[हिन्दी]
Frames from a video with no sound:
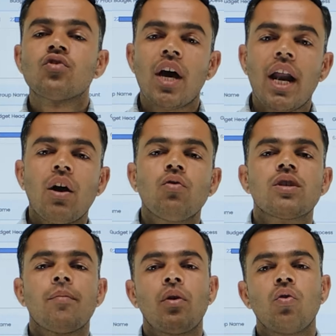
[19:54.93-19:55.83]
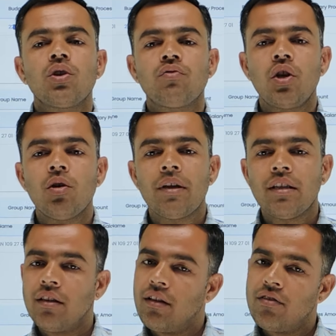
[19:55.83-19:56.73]
सारा कुछ अपन लोग इस वीडियो में
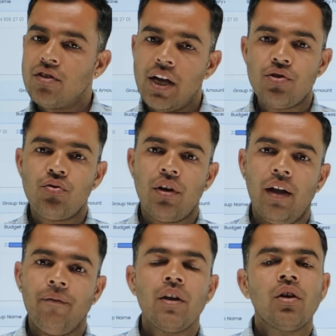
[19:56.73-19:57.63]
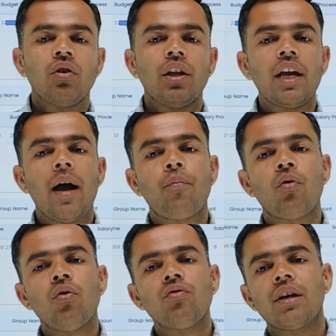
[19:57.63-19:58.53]
जान चुके हैं तो यदि
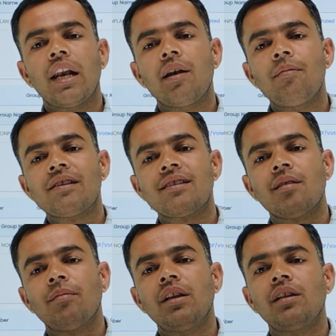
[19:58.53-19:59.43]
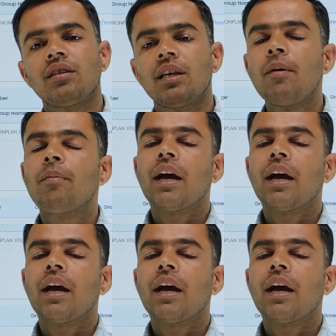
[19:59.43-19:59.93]
आपको सैलरी बिल से संबंधित किसी भी